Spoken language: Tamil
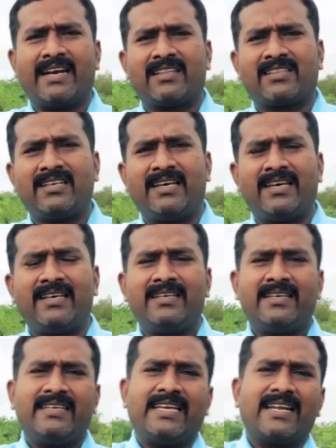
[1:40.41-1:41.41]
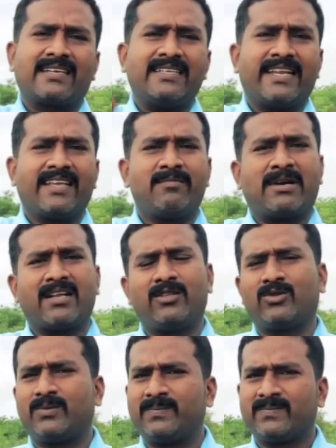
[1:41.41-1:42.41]
எண்ணத்தில் எனக்கு நிறைய மன
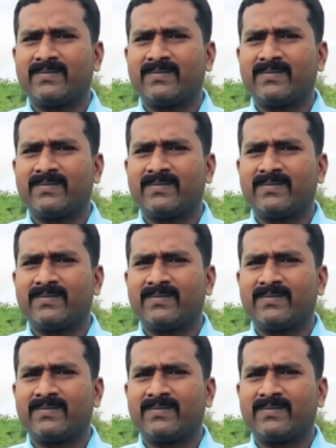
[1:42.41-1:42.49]
அழுத்தம்